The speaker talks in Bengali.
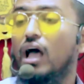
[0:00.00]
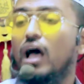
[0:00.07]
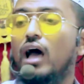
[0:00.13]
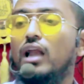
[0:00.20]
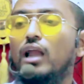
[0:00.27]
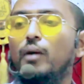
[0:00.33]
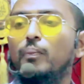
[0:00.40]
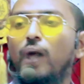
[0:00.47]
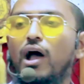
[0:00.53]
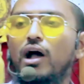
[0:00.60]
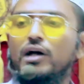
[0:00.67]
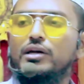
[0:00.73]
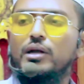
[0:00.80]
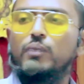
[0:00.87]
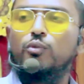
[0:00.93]
আল্লাহ
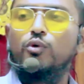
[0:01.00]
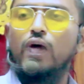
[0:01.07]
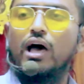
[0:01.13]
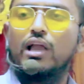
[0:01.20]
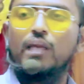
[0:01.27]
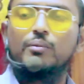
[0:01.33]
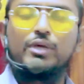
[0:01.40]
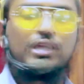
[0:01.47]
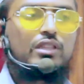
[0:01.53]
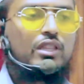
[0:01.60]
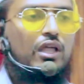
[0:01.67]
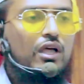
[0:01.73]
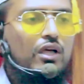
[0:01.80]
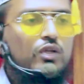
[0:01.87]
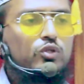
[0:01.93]
পাক রাবুল আলমিন
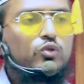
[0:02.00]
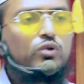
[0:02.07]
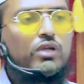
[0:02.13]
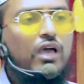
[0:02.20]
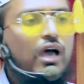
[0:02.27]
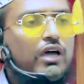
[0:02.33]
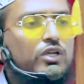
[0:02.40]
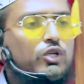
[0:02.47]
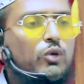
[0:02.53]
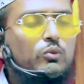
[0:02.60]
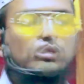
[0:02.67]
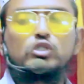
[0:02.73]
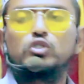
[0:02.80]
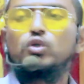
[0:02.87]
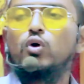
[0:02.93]
দুনিয়ার
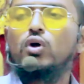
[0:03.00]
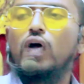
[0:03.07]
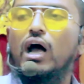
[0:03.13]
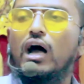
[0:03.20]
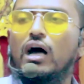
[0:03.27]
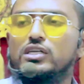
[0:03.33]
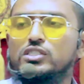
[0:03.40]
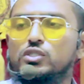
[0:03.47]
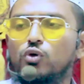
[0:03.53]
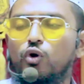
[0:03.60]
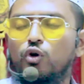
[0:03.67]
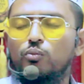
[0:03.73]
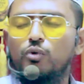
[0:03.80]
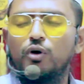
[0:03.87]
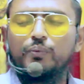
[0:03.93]
সমস্ত কাজ
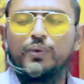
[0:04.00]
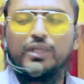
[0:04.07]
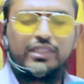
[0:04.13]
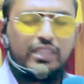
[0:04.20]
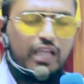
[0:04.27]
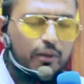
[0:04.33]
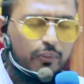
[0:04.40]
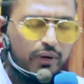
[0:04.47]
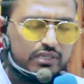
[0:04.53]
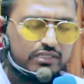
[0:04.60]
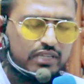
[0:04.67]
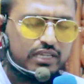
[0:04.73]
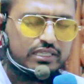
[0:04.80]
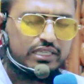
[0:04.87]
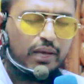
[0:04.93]
কর্ম ফিতনা
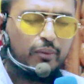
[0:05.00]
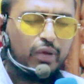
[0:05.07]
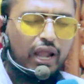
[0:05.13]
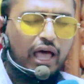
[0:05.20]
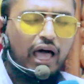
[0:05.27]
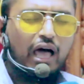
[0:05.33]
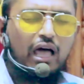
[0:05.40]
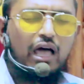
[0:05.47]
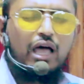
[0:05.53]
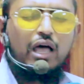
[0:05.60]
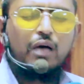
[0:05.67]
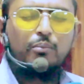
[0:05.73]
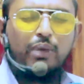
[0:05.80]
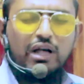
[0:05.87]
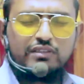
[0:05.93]
ফাসাদ ঝামেলা
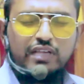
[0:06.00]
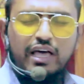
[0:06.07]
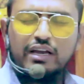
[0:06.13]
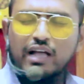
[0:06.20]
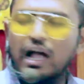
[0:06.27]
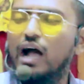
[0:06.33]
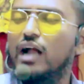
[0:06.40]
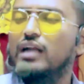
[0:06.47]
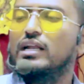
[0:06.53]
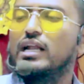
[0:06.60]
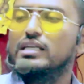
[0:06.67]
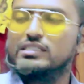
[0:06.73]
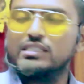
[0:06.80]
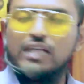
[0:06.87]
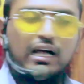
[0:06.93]
বাজার ঘাট
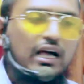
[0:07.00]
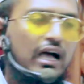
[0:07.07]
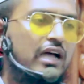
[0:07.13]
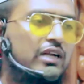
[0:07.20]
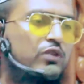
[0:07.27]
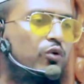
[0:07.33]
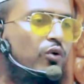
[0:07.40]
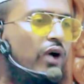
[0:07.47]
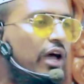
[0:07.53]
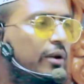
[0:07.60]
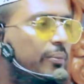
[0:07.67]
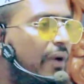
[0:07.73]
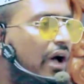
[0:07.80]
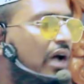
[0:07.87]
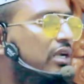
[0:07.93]
রাস্তাঘাট
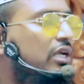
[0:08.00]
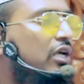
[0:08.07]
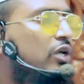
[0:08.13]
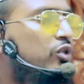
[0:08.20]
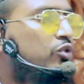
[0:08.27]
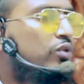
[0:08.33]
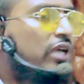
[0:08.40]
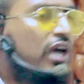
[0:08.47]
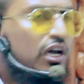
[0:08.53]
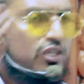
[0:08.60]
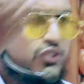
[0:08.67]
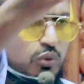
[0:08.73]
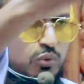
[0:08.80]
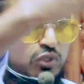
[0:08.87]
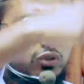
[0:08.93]
দোকানপাট দুনিয়ার
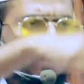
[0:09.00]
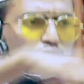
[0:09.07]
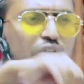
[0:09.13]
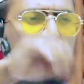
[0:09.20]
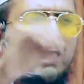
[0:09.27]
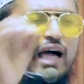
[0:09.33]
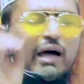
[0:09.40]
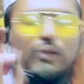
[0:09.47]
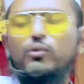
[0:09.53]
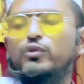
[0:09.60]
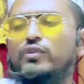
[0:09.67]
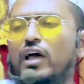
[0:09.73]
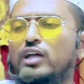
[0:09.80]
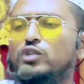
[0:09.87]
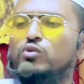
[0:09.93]
সমস্ত যা
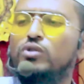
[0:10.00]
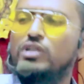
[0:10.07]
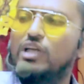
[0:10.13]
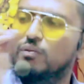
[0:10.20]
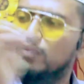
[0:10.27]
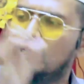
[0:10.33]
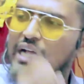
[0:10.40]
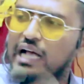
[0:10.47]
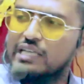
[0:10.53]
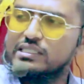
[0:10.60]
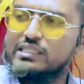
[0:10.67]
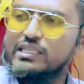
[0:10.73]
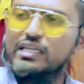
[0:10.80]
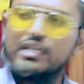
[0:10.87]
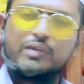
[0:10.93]
বুঝায় দুনিয়াবি কাজ
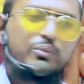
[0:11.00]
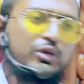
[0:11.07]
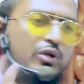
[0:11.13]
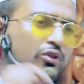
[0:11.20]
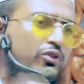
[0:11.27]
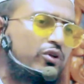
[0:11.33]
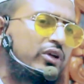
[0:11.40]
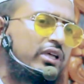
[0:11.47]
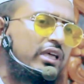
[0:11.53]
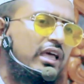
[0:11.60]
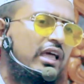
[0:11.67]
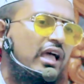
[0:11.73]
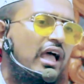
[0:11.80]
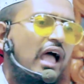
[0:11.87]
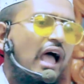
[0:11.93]
থেকে বিরত রেখে
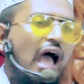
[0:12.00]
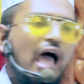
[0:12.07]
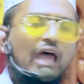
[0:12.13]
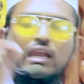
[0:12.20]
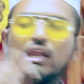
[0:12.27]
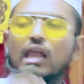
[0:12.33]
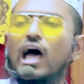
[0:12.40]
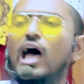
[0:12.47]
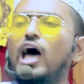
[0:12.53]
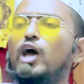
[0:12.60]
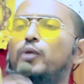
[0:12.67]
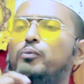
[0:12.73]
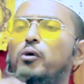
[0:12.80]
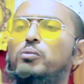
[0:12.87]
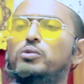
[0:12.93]

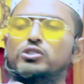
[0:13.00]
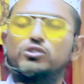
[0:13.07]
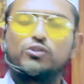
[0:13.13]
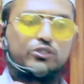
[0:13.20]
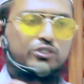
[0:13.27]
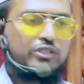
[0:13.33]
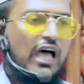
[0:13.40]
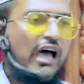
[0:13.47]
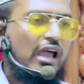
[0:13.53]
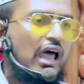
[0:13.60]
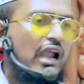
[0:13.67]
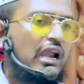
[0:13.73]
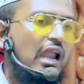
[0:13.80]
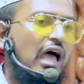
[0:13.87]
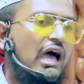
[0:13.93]
আল্লাহর পবিত্র স্থান
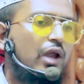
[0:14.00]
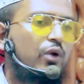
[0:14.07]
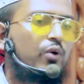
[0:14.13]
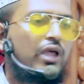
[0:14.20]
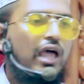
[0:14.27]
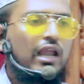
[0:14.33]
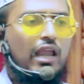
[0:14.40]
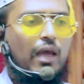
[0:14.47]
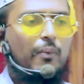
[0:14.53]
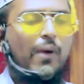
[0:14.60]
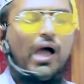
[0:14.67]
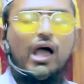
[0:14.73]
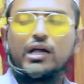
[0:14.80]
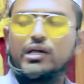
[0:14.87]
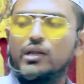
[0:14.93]
আল্লাহর ঘরে আল্লাহ
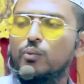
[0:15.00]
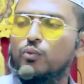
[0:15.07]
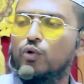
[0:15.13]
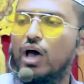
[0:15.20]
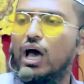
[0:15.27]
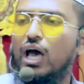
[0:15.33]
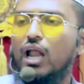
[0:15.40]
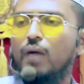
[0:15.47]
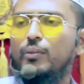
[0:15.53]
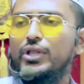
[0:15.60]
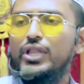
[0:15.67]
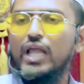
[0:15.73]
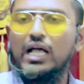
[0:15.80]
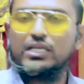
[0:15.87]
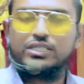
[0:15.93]
পাক রাবুল
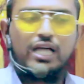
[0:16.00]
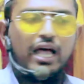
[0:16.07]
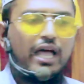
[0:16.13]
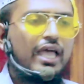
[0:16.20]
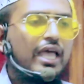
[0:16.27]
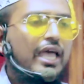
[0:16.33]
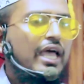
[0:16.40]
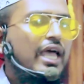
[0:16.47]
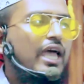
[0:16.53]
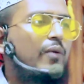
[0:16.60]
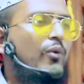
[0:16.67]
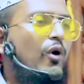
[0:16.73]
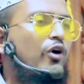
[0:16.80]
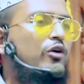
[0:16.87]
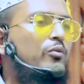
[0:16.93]
আলমিন আসা
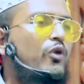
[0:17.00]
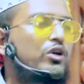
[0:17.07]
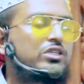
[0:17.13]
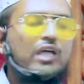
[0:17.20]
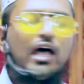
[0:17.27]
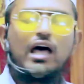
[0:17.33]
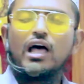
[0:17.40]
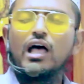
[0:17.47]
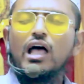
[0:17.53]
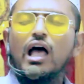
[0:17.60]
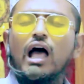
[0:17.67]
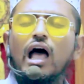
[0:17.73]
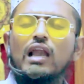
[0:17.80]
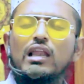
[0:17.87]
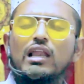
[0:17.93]
এবং বসা
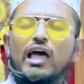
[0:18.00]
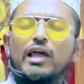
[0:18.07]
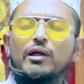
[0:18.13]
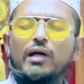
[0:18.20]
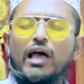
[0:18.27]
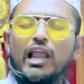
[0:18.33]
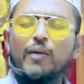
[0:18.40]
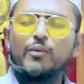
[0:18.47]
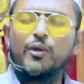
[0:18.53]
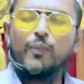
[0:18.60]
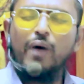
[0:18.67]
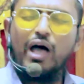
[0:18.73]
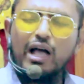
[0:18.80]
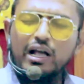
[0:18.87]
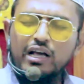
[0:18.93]
আল্লাহর কালামি
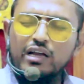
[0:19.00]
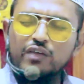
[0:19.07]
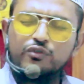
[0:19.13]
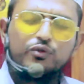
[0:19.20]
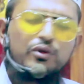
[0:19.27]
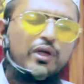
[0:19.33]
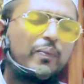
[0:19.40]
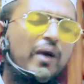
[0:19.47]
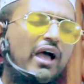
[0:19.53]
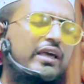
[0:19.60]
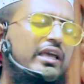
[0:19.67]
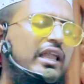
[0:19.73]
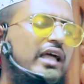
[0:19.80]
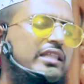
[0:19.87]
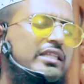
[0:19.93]
পাক রসুলে
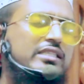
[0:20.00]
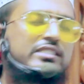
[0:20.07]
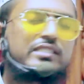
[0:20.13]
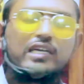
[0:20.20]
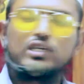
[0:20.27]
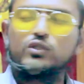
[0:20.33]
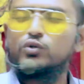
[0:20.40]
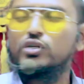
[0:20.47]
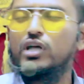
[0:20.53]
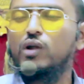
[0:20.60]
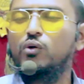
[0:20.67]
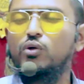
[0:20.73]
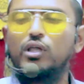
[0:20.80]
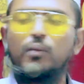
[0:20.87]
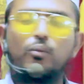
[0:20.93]
পাকের হাদিস থেকে দু চার
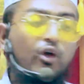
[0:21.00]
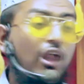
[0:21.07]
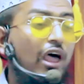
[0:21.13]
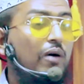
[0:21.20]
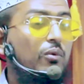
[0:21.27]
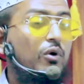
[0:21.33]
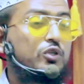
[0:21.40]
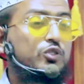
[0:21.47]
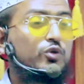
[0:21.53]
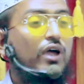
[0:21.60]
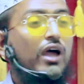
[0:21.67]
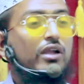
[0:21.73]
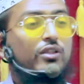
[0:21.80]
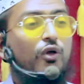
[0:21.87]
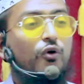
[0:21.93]
কথা বলা এবং
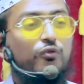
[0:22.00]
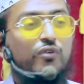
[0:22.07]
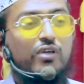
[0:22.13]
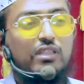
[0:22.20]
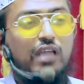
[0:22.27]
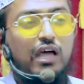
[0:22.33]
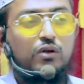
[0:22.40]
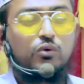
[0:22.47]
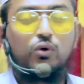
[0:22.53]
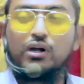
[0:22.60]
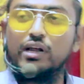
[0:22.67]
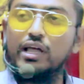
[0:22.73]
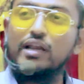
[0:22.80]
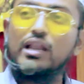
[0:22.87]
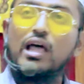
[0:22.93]
শোনার তৌফিক দান
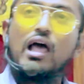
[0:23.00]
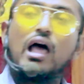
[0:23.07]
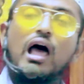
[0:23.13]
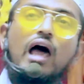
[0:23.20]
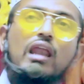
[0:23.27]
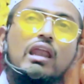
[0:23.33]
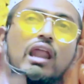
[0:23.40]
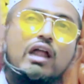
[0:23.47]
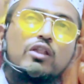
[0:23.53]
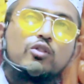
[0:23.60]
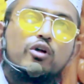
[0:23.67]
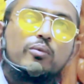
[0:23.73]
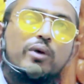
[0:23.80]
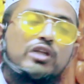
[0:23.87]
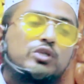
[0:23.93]
করলেন আল্লাহর
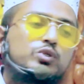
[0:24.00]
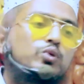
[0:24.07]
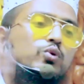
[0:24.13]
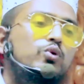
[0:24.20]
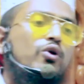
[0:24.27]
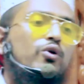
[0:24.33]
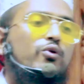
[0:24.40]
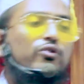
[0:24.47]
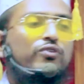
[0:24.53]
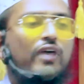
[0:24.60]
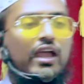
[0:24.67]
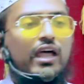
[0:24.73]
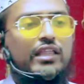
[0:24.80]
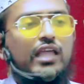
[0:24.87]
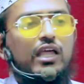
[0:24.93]
দরবারে শুকর
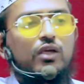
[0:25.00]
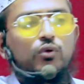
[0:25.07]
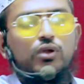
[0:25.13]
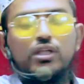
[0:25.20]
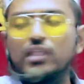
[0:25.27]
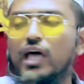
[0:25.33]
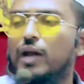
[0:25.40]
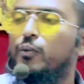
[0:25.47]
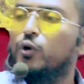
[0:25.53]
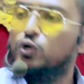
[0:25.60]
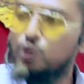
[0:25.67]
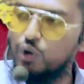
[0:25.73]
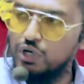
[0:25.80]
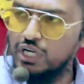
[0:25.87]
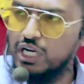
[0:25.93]
গুজার আদায় করি তার
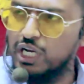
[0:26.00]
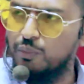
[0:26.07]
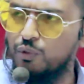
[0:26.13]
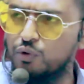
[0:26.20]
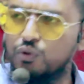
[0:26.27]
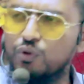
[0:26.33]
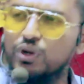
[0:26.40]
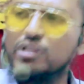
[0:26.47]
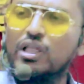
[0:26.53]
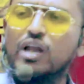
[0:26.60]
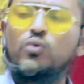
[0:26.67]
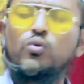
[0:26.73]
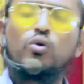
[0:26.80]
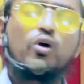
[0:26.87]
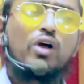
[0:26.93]
প্রশংসা জ্ঞাপন করি তার
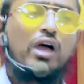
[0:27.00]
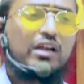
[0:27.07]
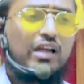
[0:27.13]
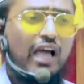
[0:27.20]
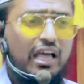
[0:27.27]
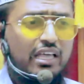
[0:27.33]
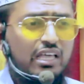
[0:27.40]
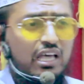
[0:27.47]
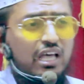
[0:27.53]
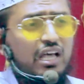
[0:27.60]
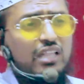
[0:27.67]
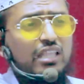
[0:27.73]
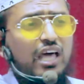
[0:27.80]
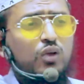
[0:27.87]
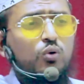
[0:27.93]
গুণগান গাই
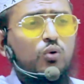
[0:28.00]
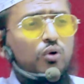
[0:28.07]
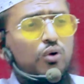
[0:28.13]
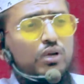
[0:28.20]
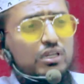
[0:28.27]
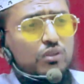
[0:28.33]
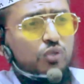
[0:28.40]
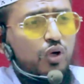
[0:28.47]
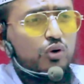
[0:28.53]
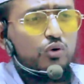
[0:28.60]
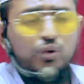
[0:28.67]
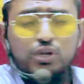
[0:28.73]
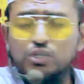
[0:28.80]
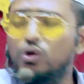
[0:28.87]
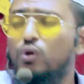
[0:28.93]
তার গুণকীর্তন
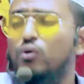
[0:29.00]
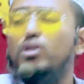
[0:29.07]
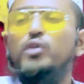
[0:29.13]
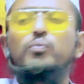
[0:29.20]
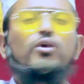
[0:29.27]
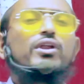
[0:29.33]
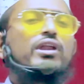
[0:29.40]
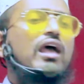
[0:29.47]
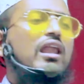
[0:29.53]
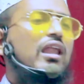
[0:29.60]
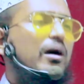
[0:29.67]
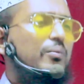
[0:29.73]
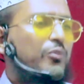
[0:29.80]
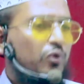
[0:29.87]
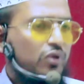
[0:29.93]
করি সকলেই পড়েনি
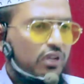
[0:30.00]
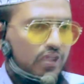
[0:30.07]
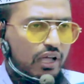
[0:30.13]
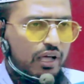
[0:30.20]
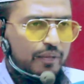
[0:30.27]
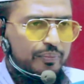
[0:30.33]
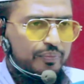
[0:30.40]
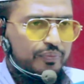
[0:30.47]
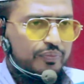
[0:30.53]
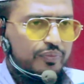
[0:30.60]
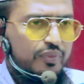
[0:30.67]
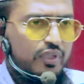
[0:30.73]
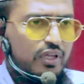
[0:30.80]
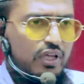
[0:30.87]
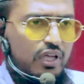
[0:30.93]
আলহামদুলিল্লাহ
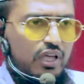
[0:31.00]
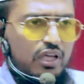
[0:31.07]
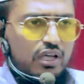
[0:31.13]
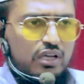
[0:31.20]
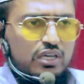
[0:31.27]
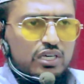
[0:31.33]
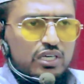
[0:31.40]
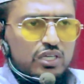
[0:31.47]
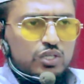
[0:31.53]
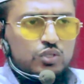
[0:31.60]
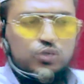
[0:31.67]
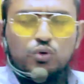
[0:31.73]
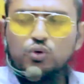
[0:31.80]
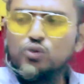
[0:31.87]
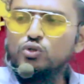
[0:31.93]

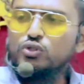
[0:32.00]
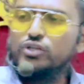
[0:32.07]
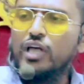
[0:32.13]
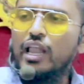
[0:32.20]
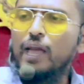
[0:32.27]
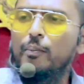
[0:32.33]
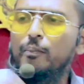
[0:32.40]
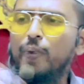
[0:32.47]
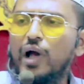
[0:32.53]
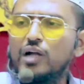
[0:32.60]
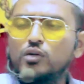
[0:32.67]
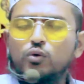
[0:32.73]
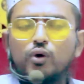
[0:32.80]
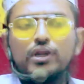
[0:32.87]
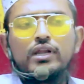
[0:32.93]
দরুদ সালাম পাঠ
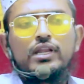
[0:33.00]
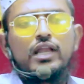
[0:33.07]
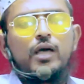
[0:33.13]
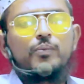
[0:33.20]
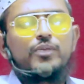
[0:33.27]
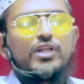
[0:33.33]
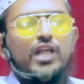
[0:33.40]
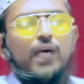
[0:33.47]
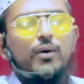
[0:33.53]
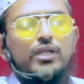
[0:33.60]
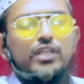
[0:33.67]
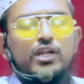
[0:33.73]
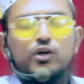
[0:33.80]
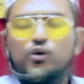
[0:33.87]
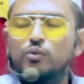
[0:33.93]
করে নিলাম যিনি
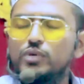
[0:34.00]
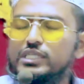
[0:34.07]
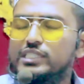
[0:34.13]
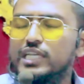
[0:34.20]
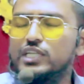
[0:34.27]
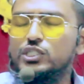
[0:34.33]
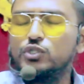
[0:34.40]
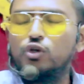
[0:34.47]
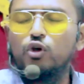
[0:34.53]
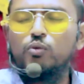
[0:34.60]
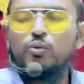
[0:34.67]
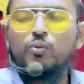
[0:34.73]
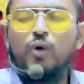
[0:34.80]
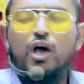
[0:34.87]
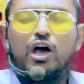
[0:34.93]
আমাদের নবী শ্রেষ্ঠ
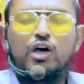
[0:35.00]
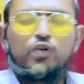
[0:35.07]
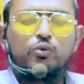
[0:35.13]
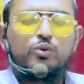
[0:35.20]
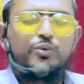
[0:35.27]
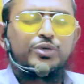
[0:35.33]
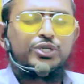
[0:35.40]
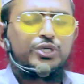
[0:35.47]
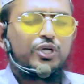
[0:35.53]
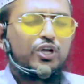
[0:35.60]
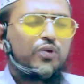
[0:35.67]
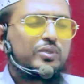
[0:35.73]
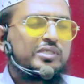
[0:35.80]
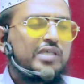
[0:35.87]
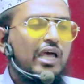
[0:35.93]
নবী মহানবী
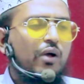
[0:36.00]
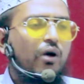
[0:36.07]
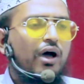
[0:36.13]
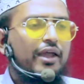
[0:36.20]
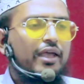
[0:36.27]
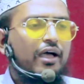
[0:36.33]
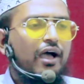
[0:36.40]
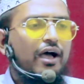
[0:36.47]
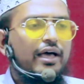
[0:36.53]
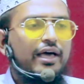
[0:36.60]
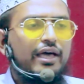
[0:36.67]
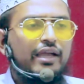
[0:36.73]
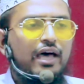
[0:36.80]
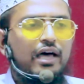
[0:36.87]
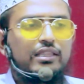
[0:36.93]
বিশ্বনবী সারোয়ারে
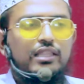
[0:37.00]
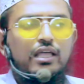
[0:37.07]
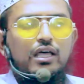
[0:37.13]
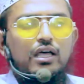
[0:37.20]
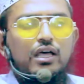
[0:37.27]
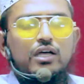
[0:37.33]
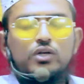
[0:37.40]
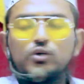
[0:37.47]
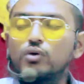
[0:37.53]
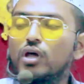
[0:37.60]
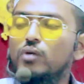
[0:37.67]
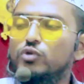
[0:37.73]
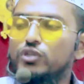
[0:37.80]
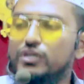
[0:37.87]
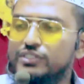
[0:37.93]
কায়ানাত নূরে
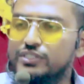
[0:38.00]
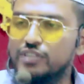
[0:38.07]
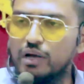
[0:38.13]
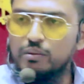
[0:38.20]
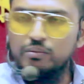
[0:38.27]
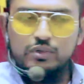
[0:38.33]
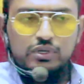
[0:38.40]
মুজাসম